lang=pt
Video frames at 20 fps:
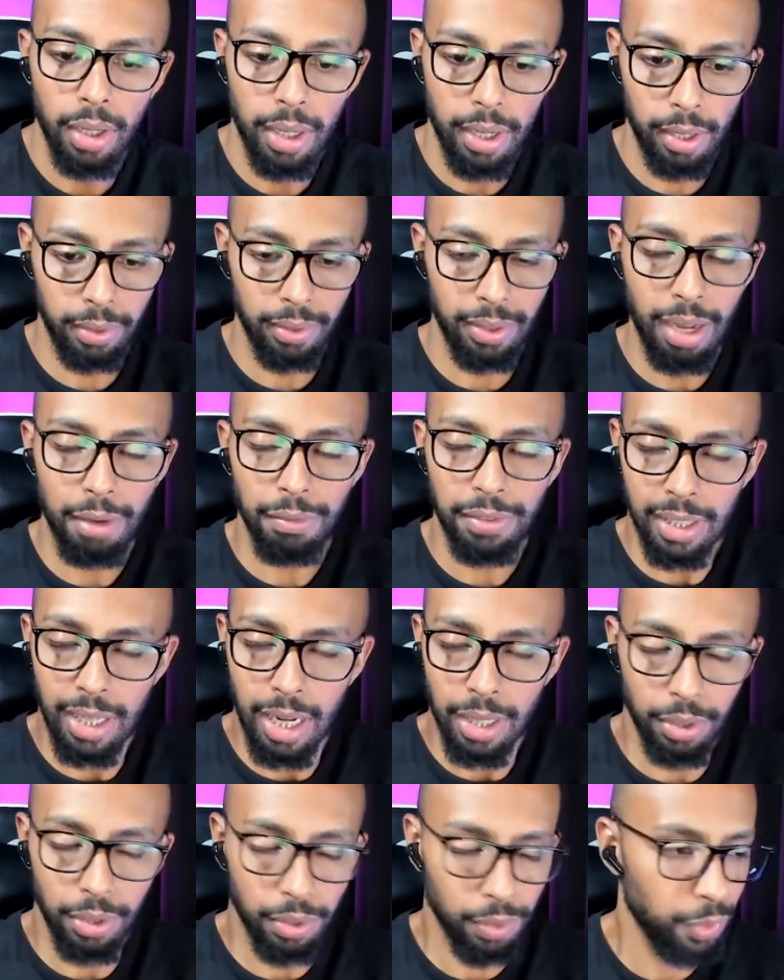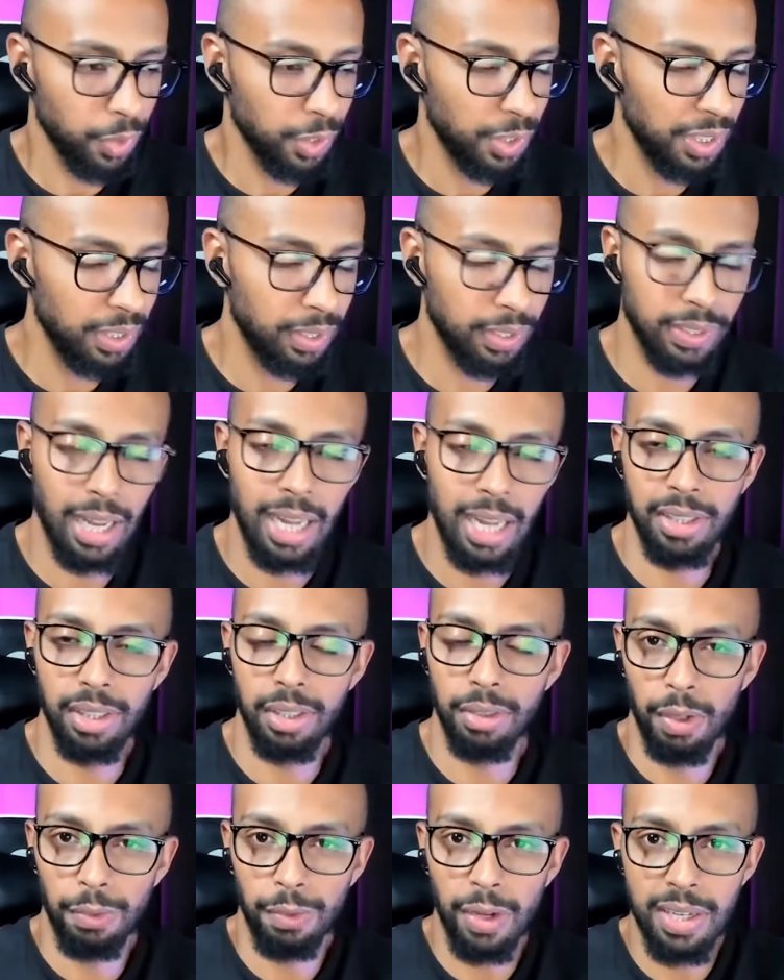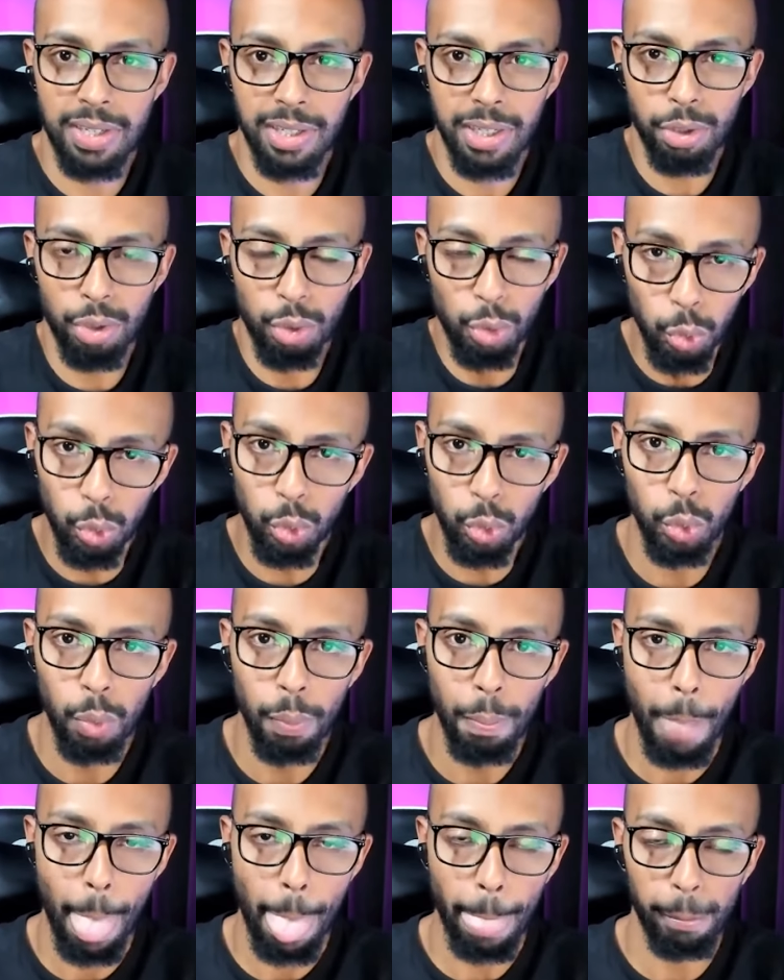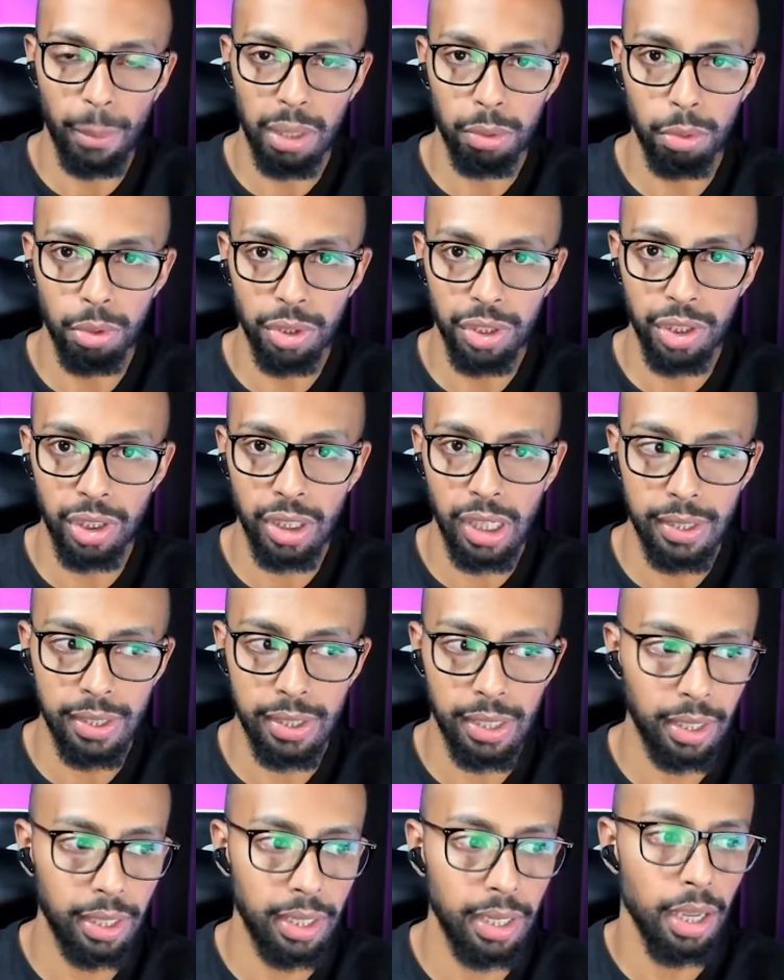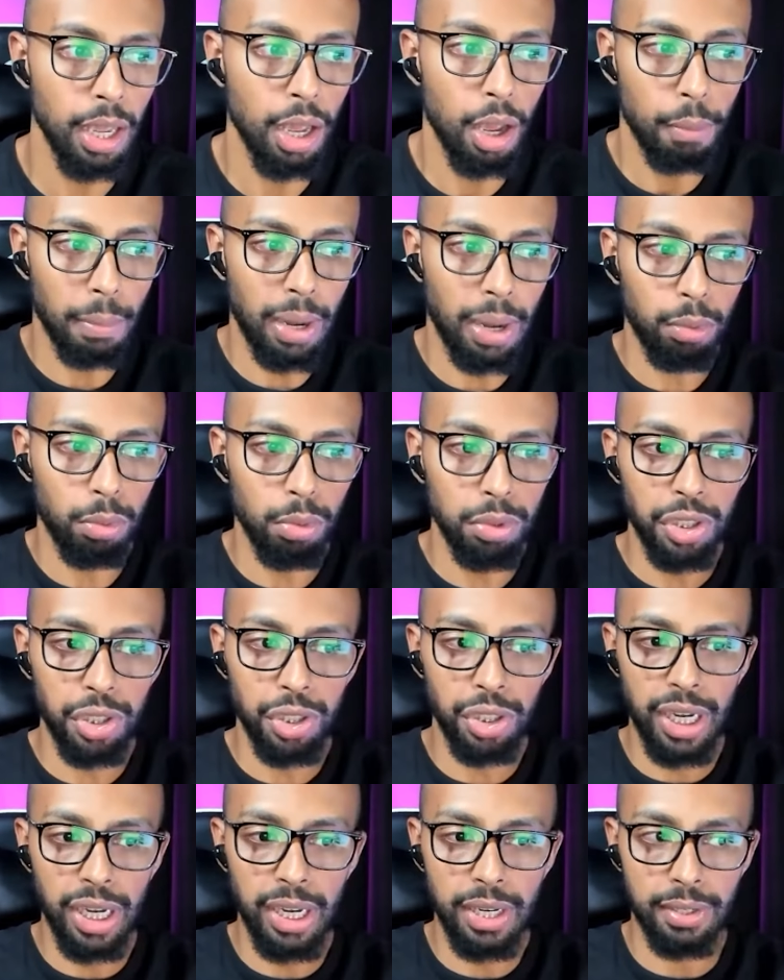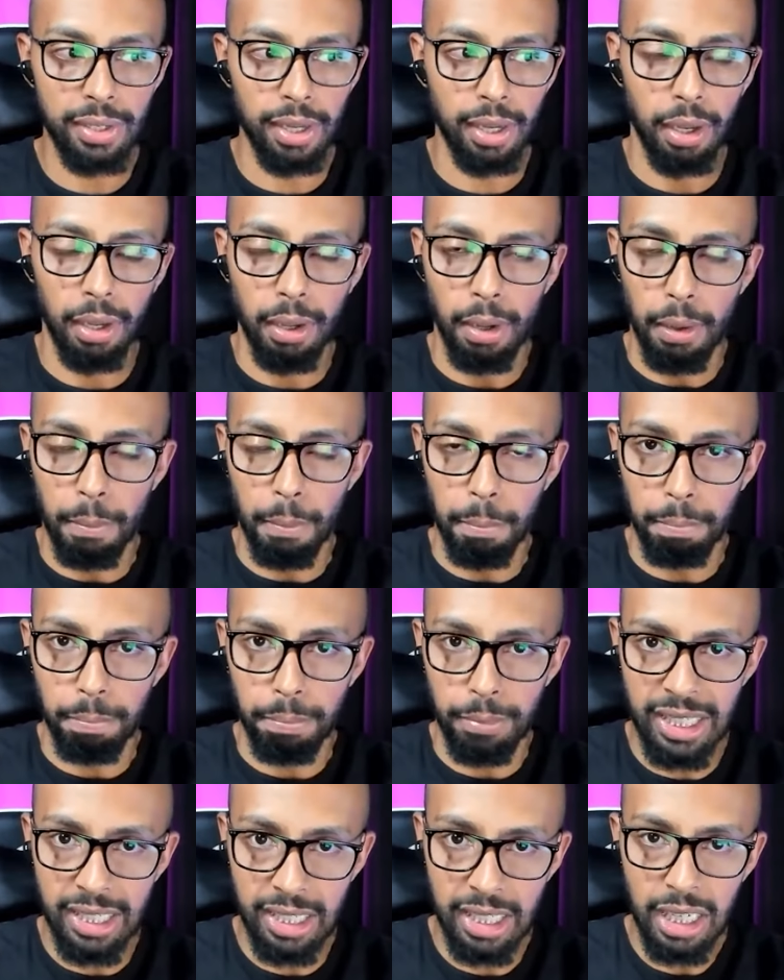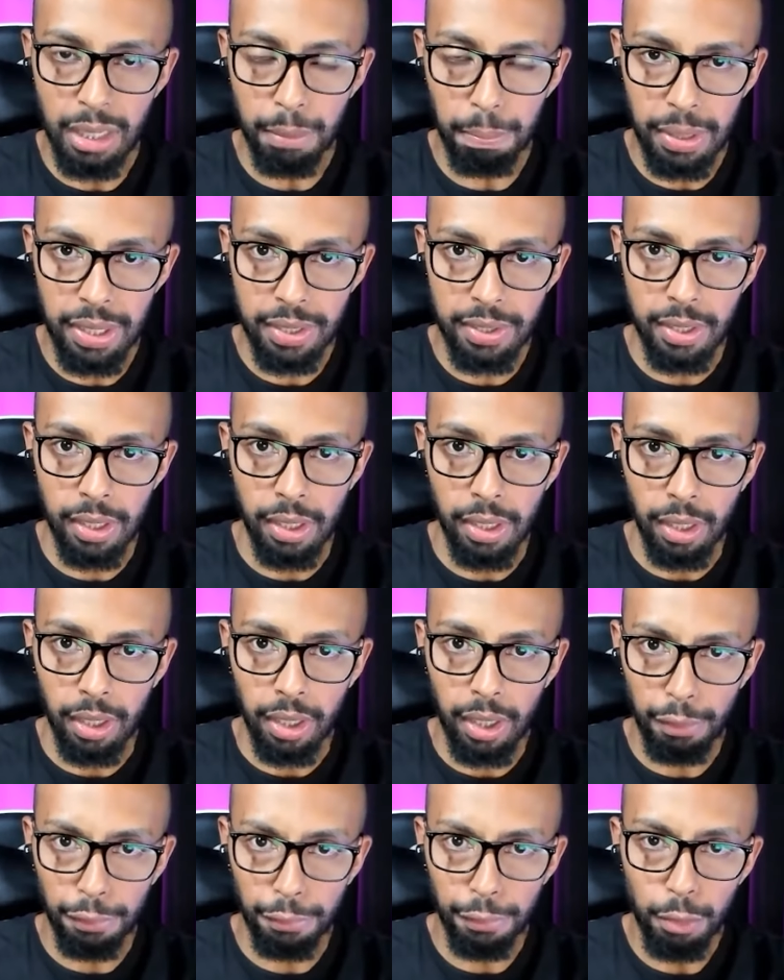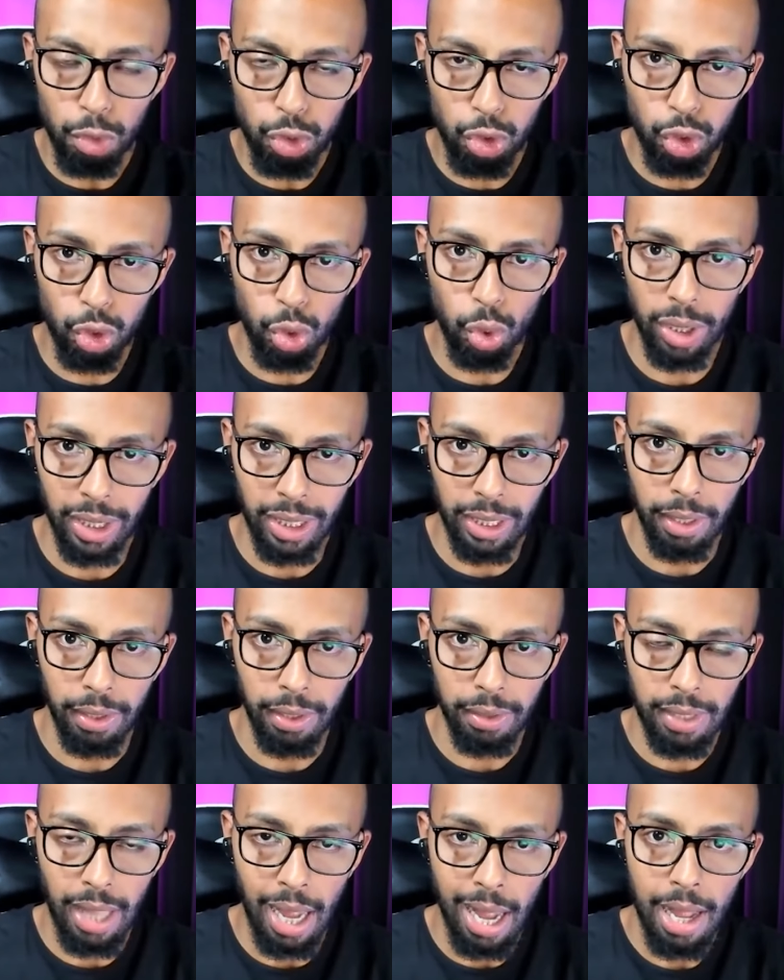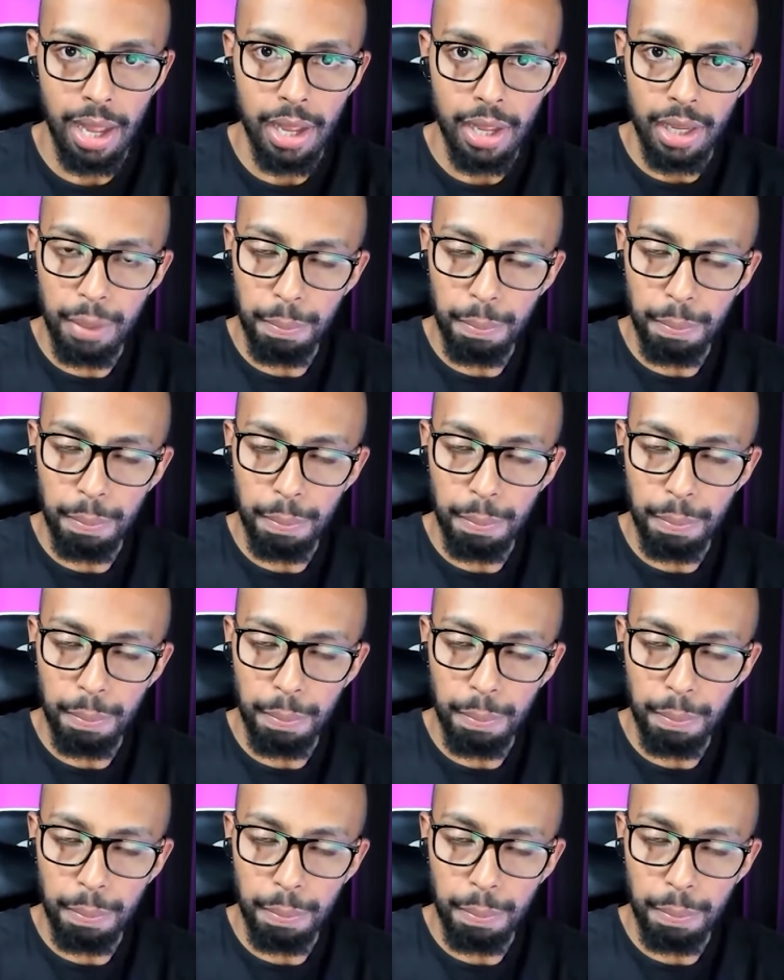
Eh, na verdade, eu não vou te ensinar, a gente vai fazer junto uma contingência aqui, uma contingência simples que funciona, tá?